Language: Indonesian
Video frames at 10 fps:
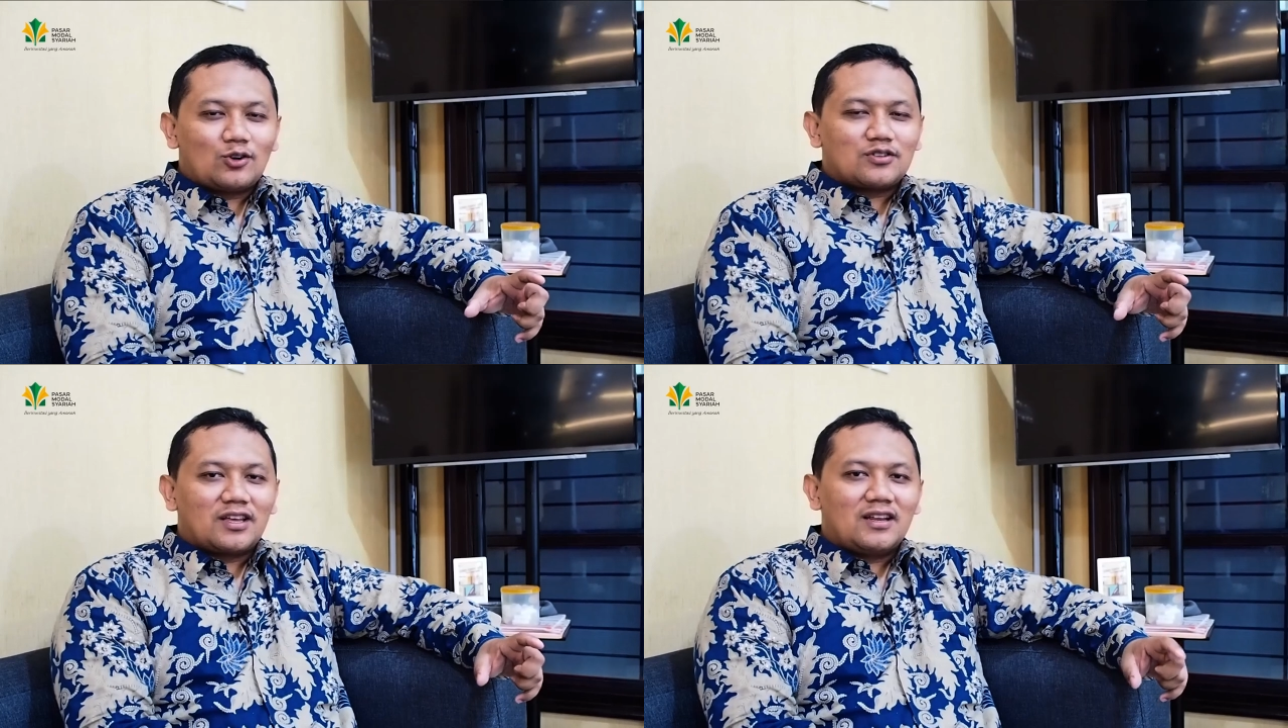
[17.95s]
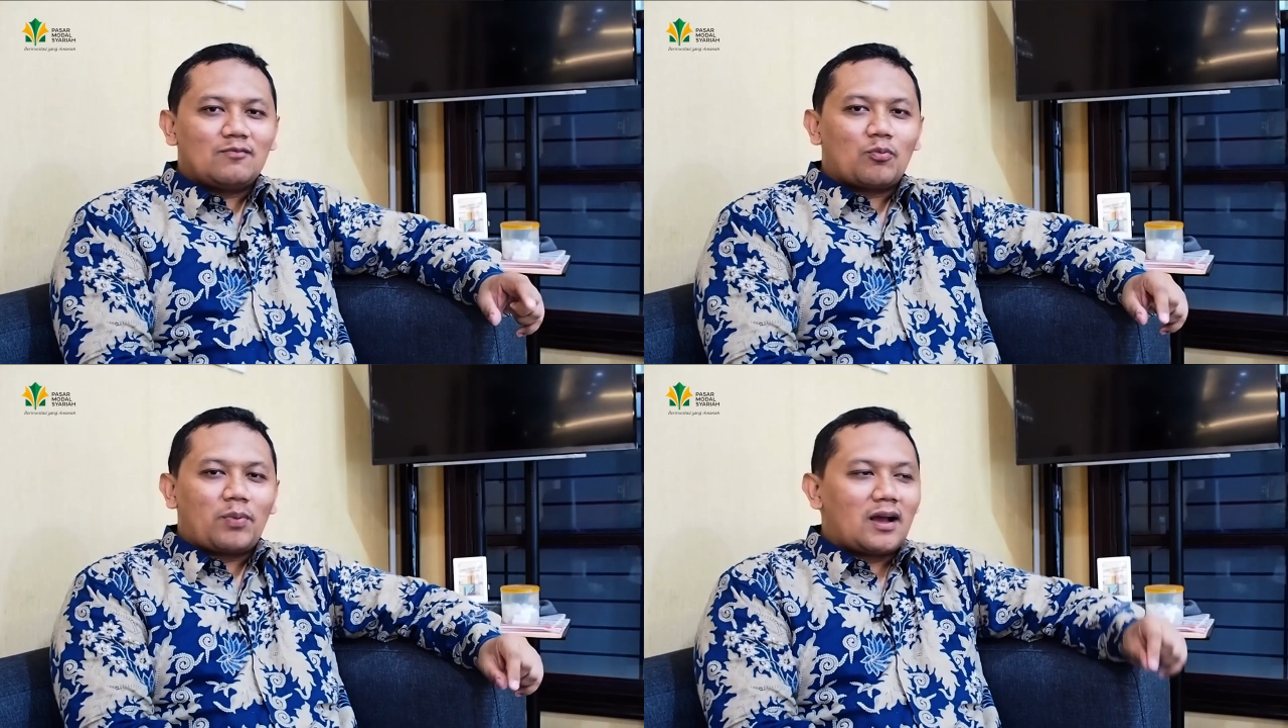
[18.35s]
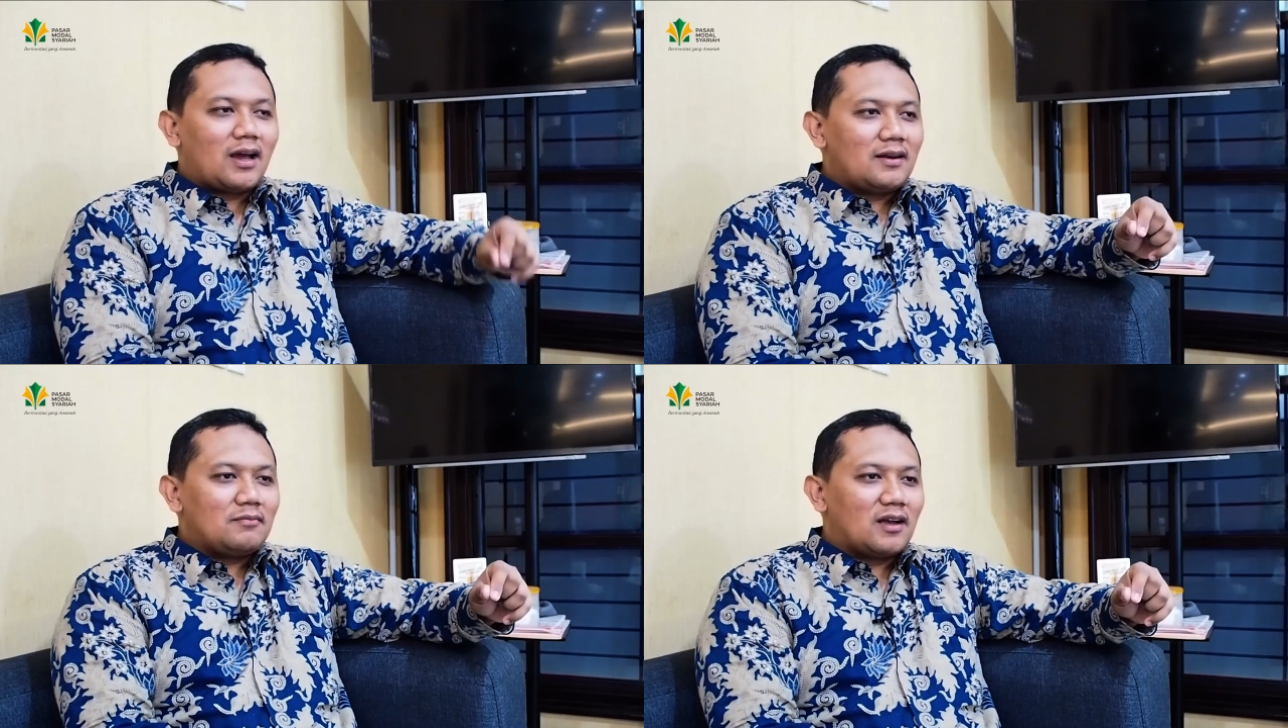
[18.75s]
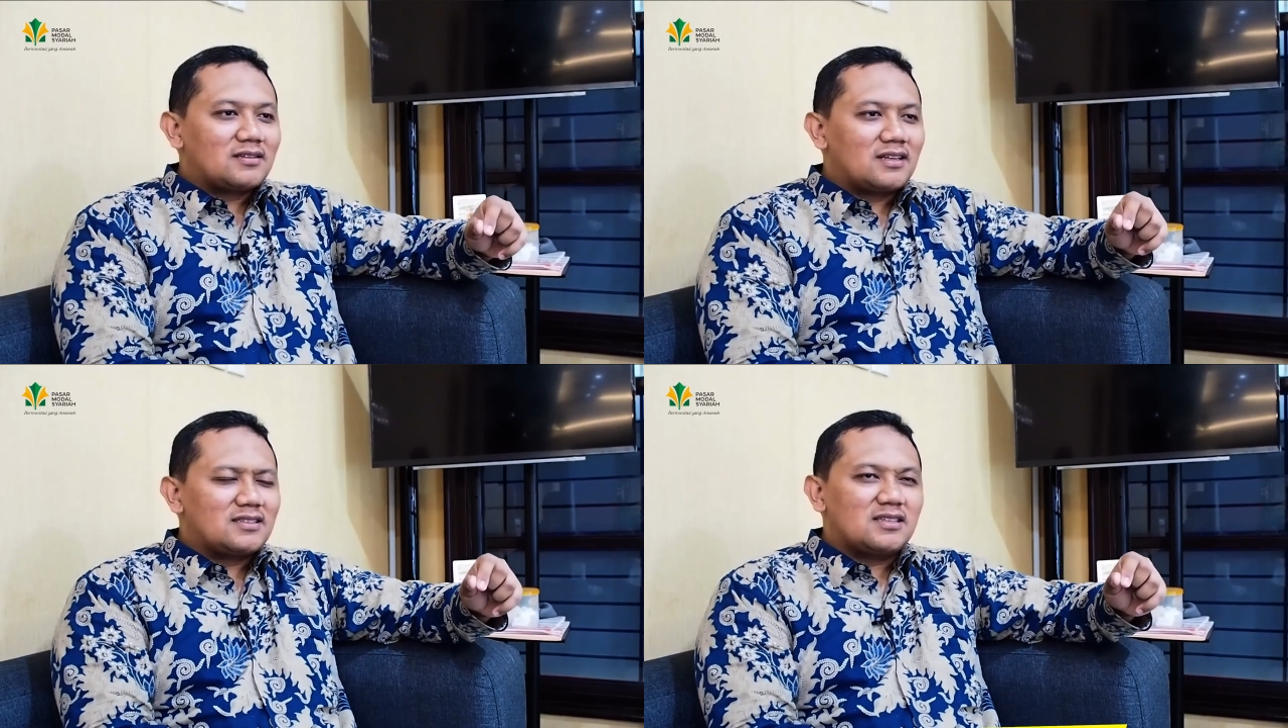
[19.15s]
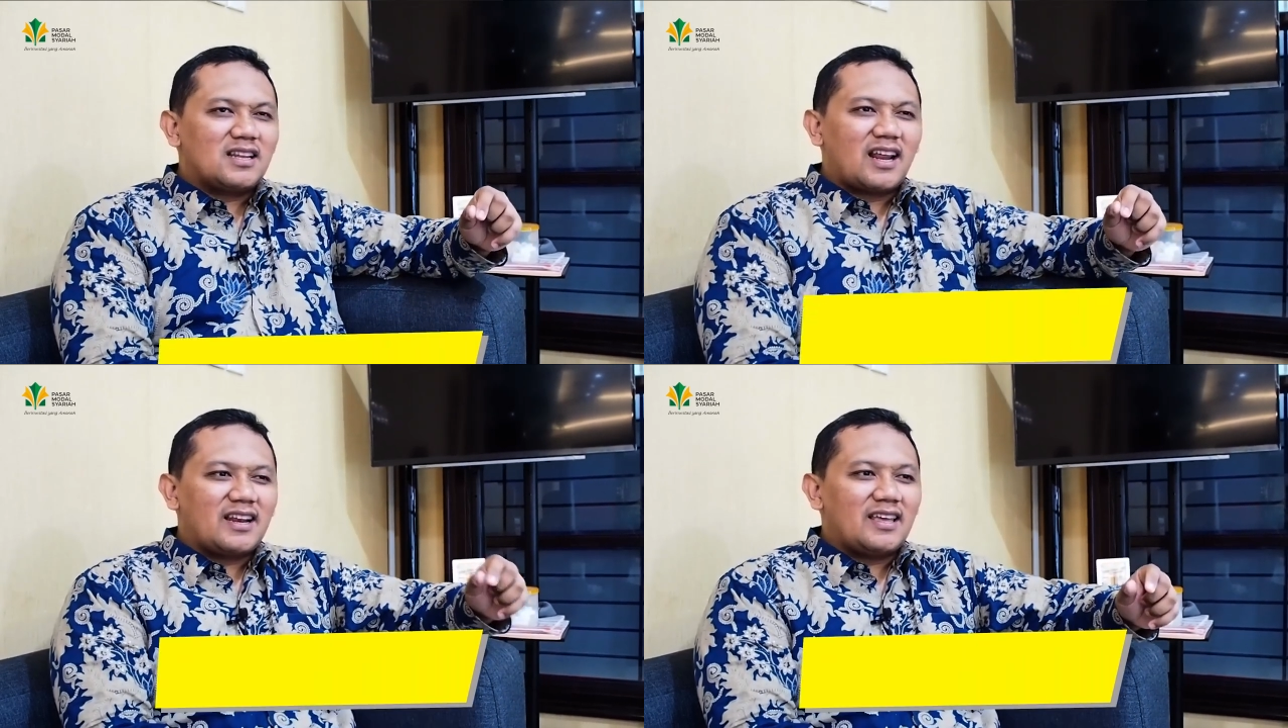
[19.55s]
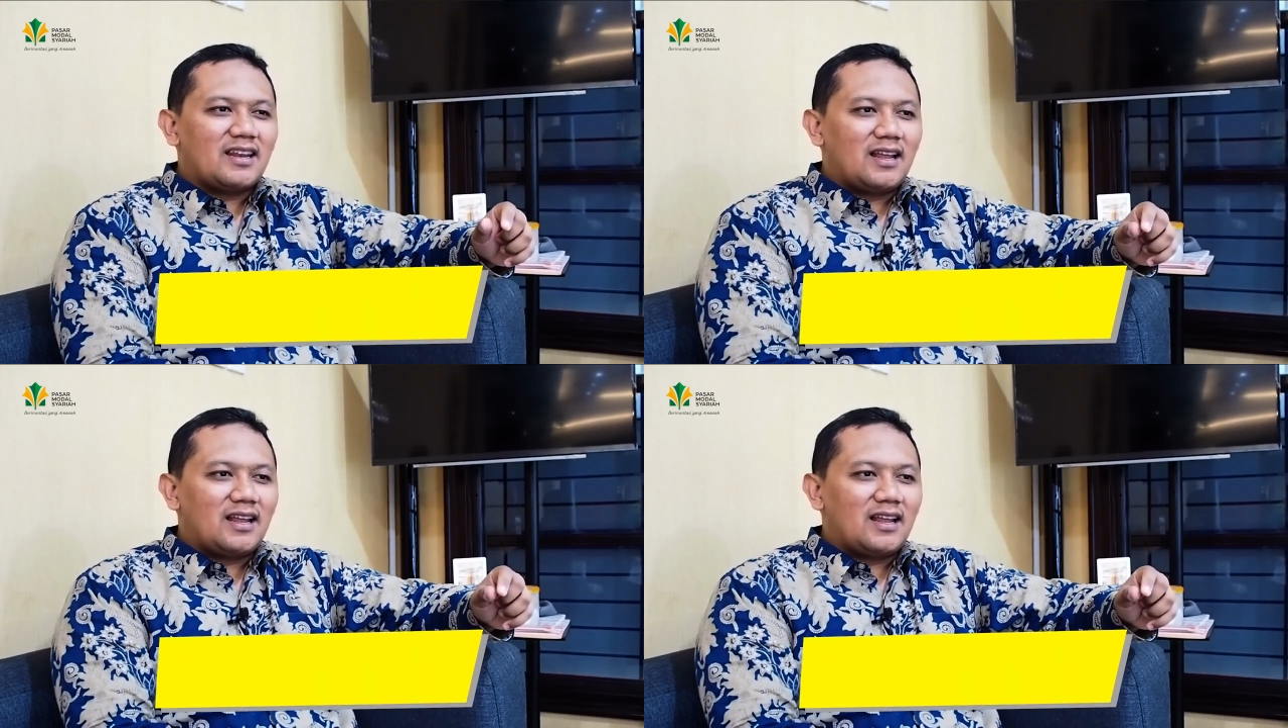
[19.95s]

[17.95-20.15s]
Short selling merupakan bahasa sederhananya